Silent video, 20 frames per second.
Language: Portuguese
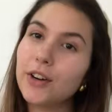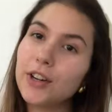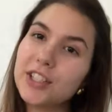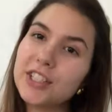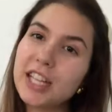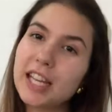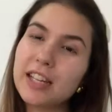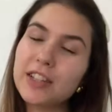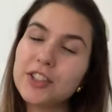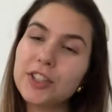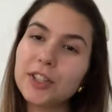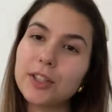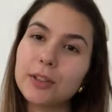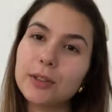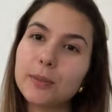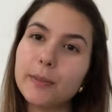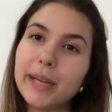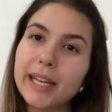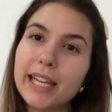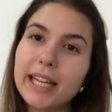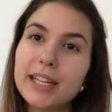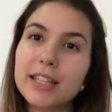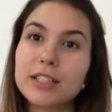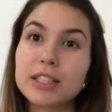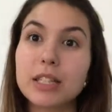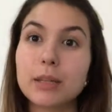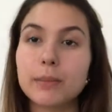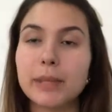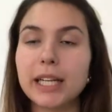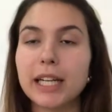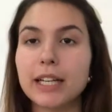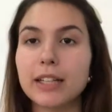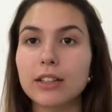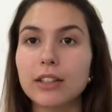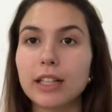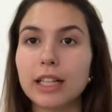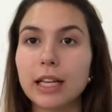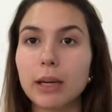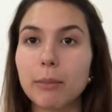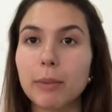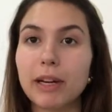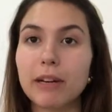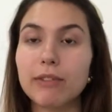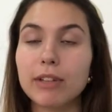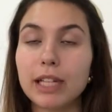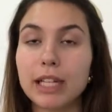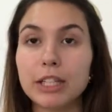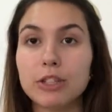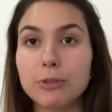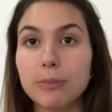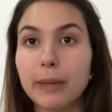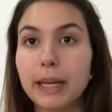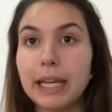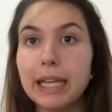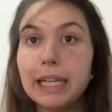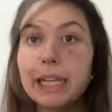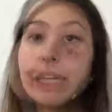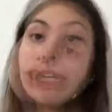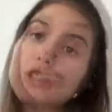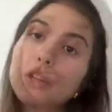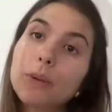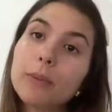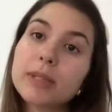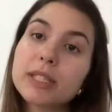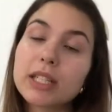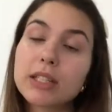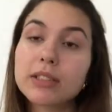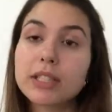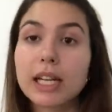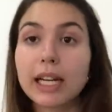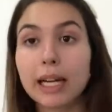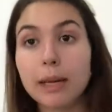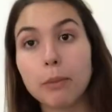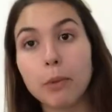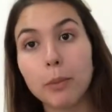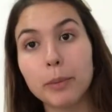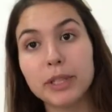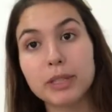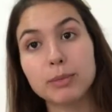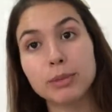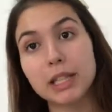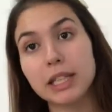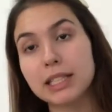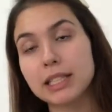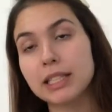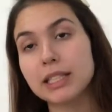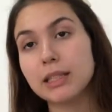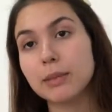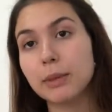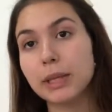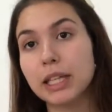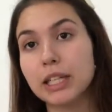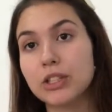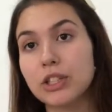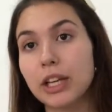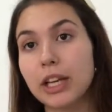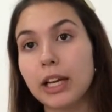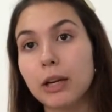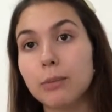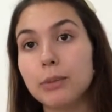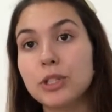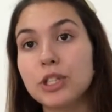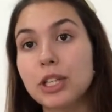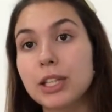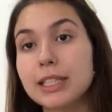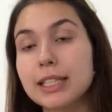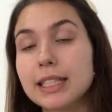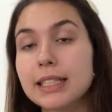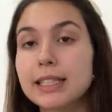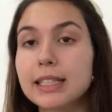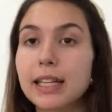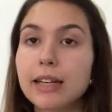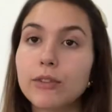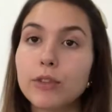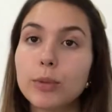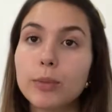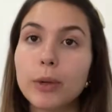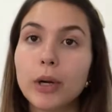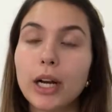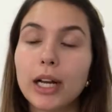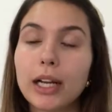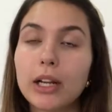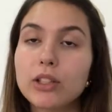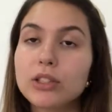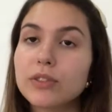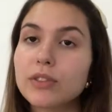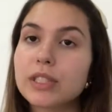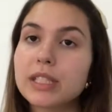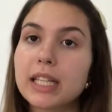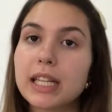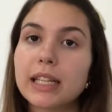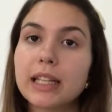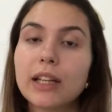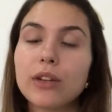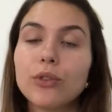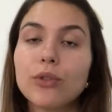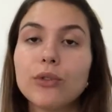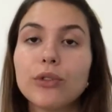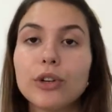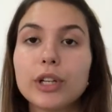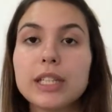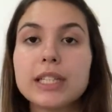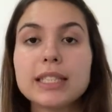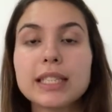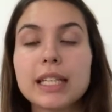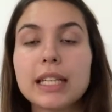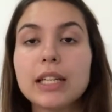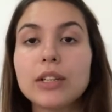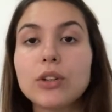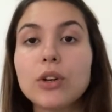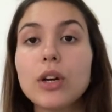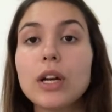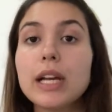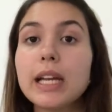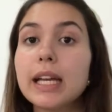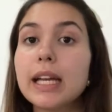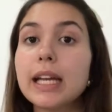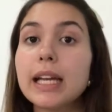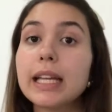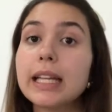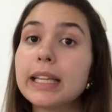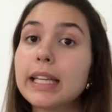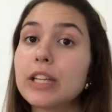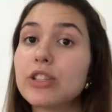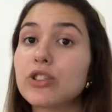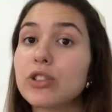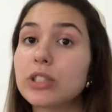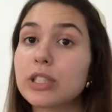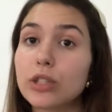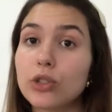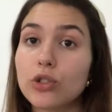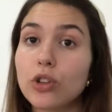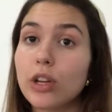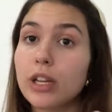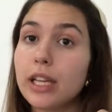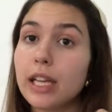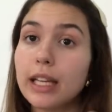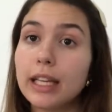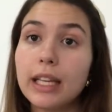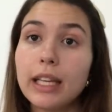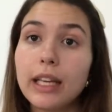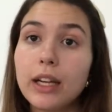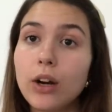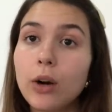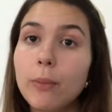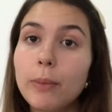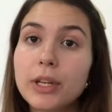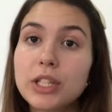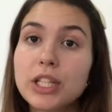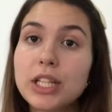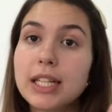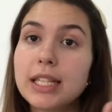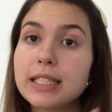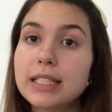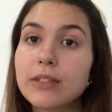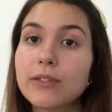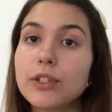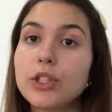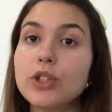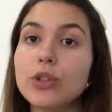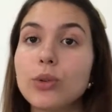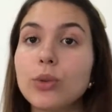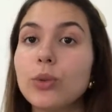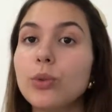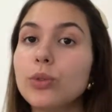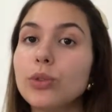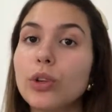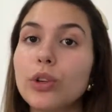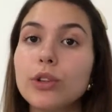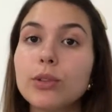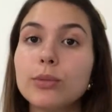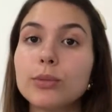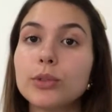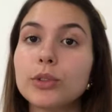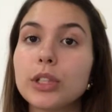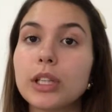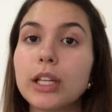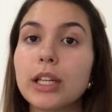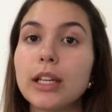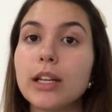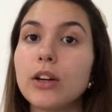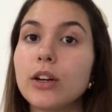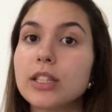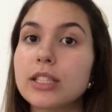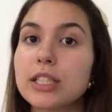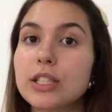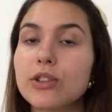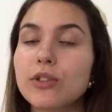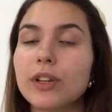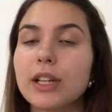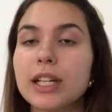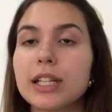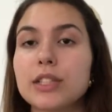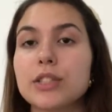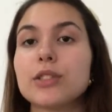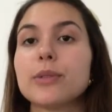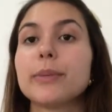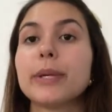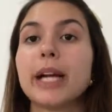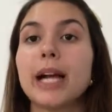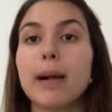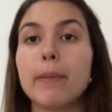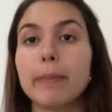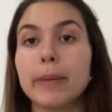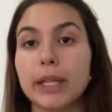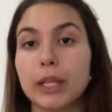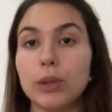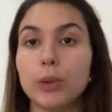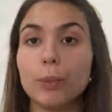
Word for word: Oi gente, tudo bem? Eu sou a Bianca do canal Para Falar de Pele. Já começou a o Será que é Bom Mesmo dessa semana, já quero pedir que se inscreva no meu canal se você ainda não for inscrito. Deixa o seu joinha aqui e compartilha esse vídeo com todo mundo que gosta de falar sobre cabelo.